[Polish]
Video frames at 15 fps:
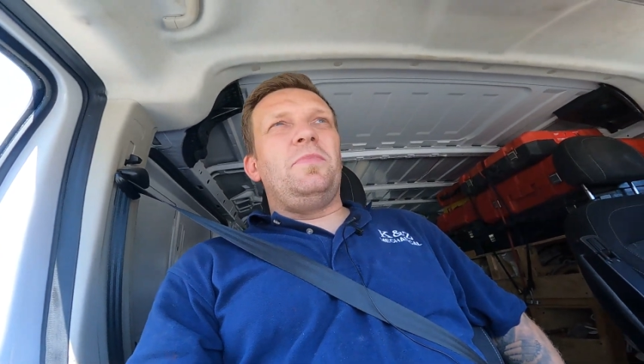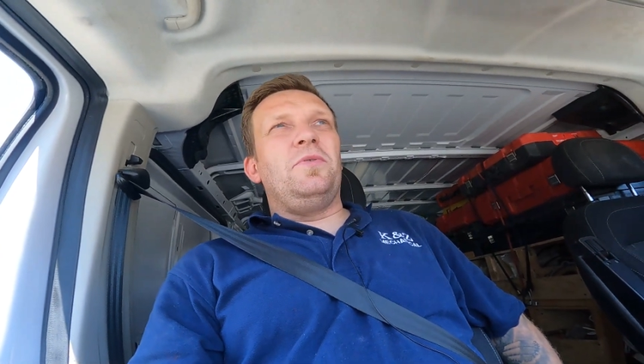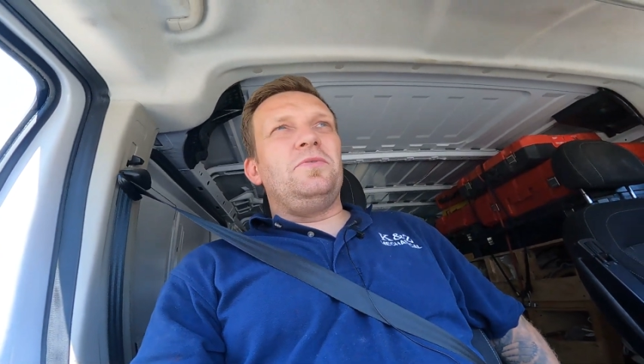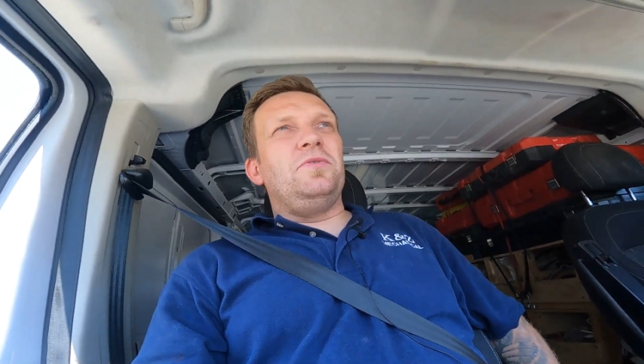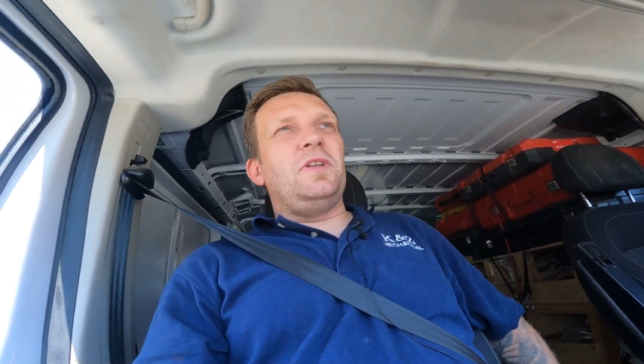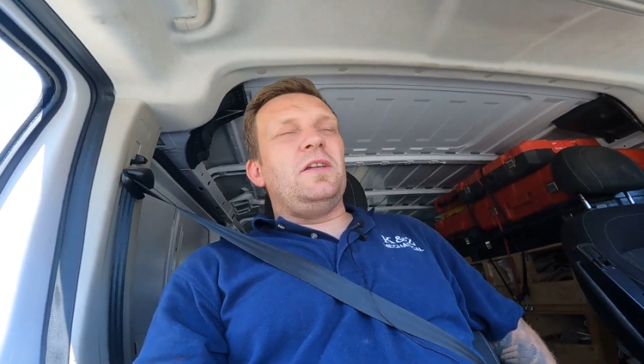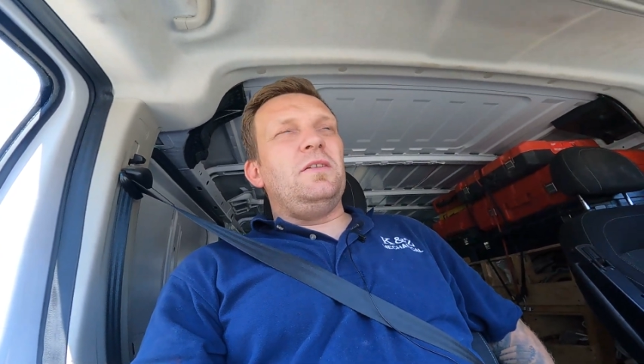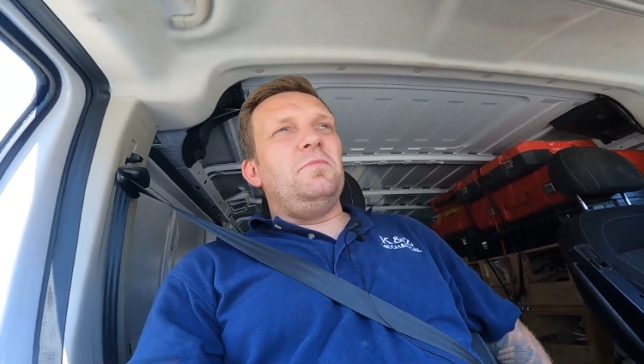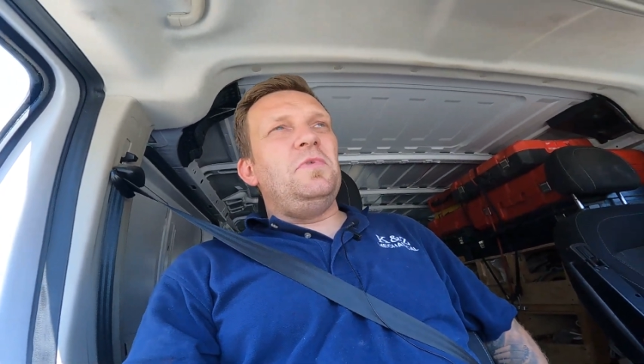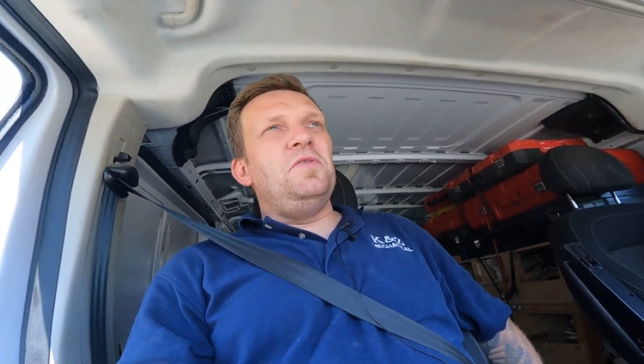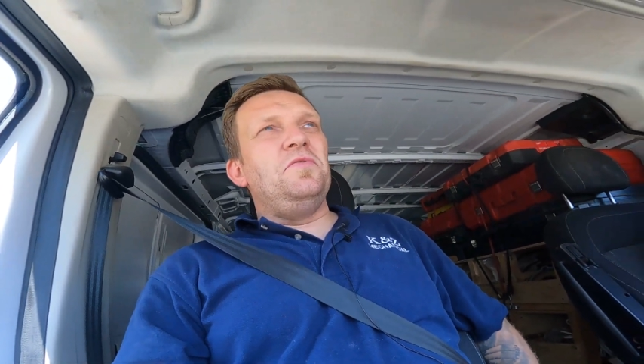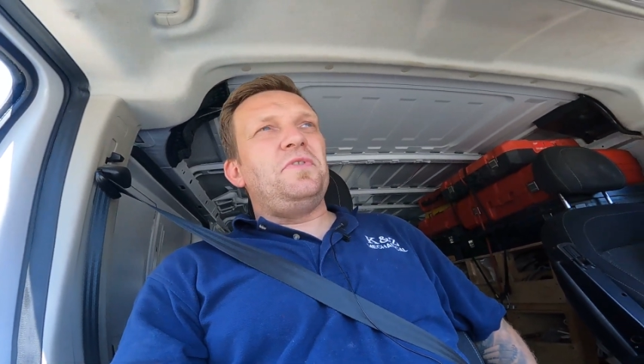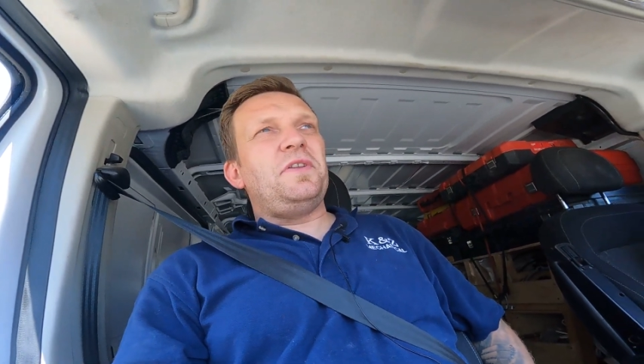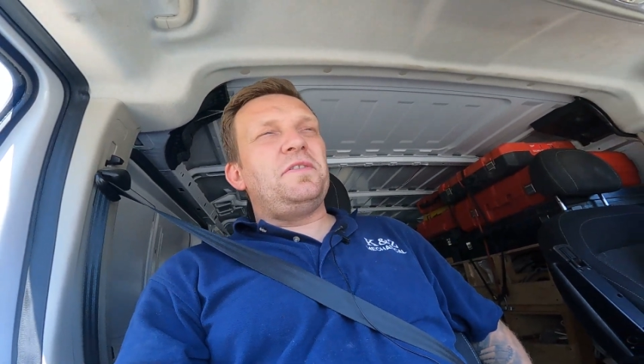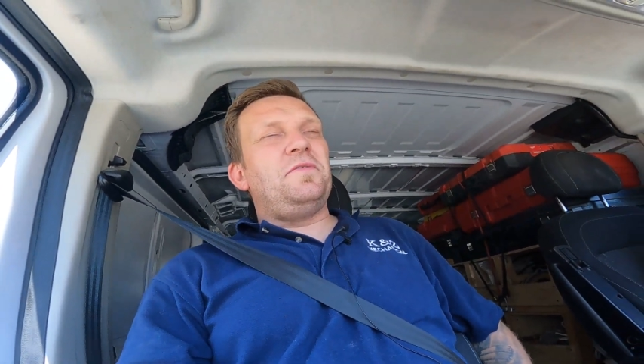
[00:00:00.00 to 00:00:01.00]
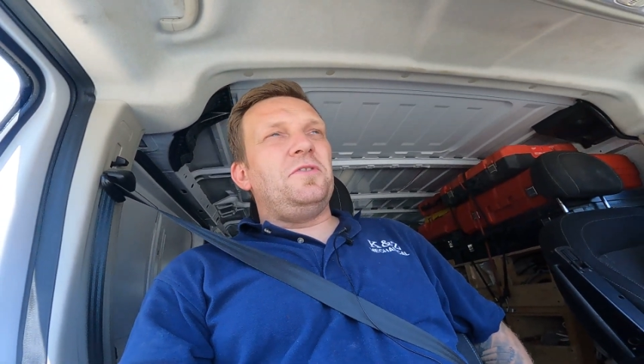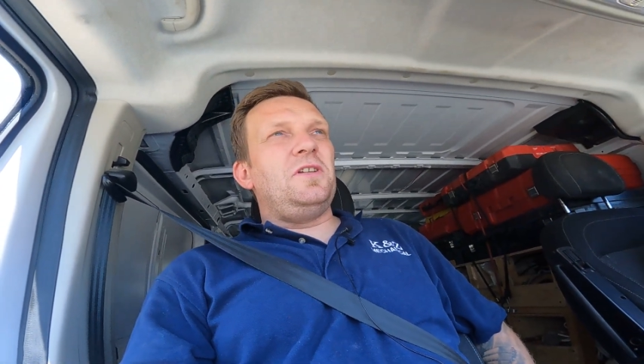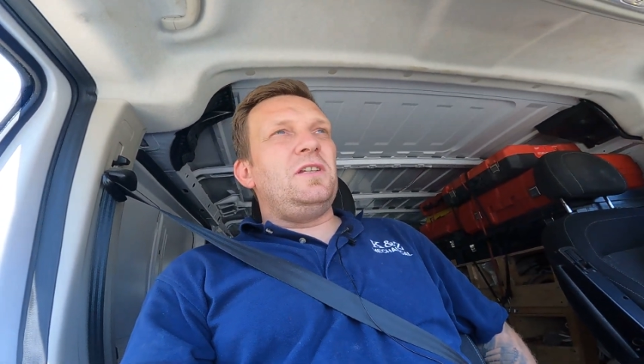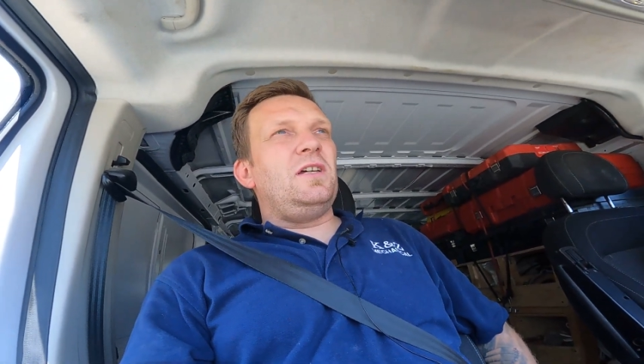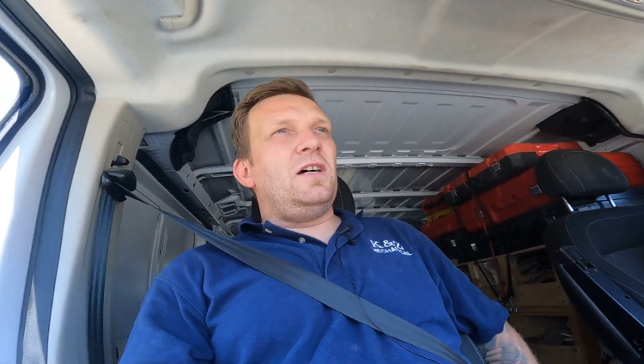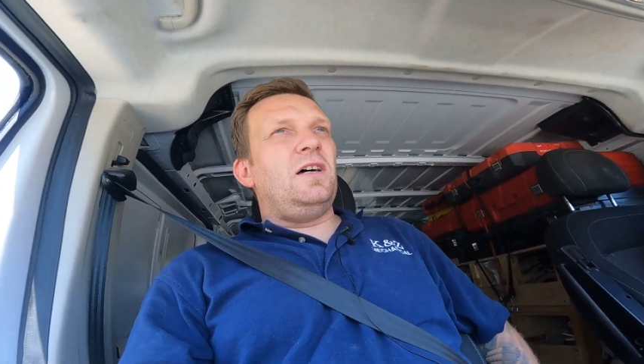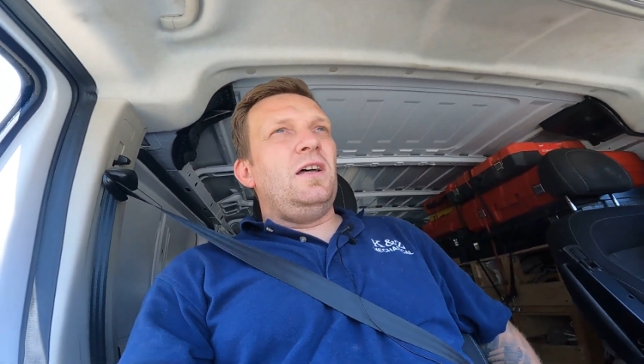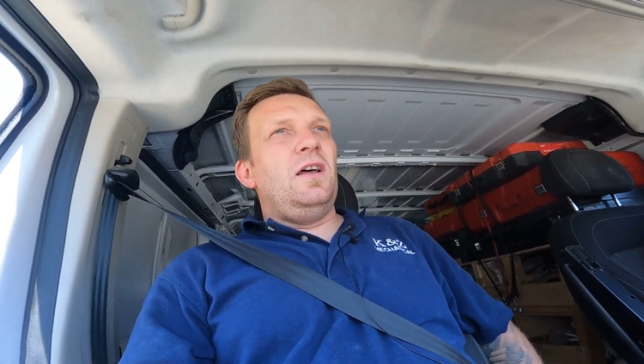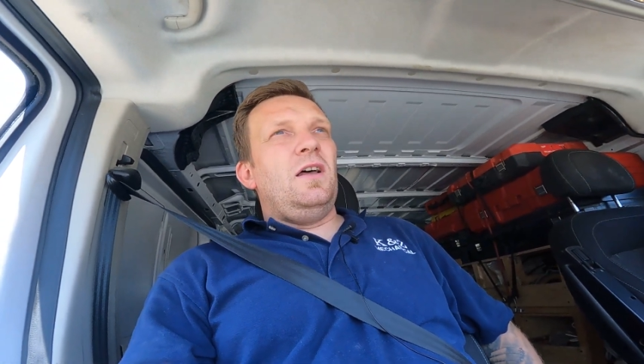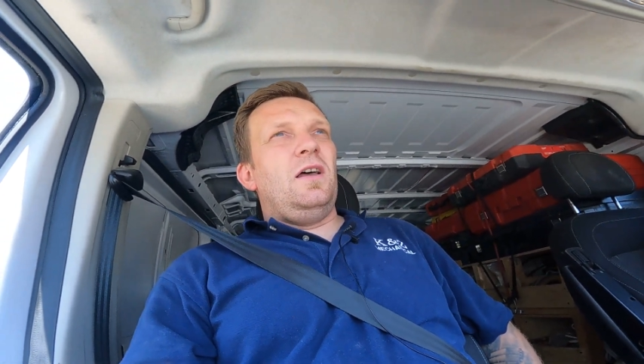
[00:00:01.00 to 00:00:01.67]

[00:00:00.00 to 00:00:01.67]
bo tutaj minuta dzwonienia